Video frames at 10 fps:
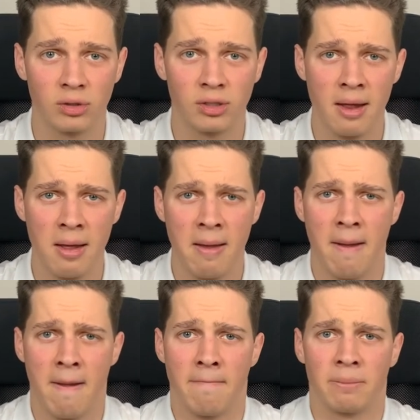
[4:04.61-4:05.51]
Und
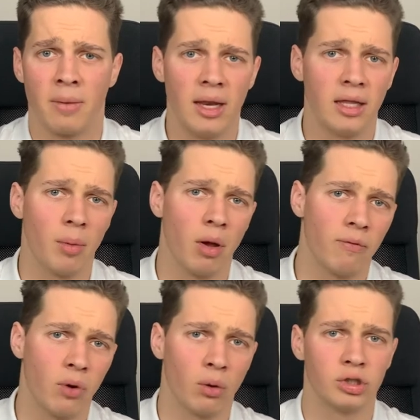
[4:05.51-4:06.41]
dann bin ich dabei
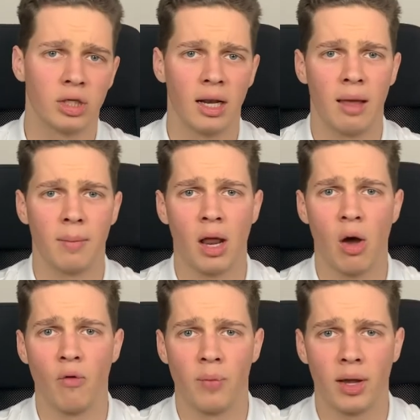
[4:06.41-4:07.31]
auf Logic Lemon
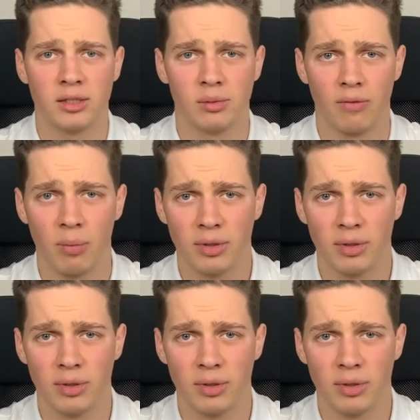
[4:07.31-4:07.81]
aufmerksam geworden.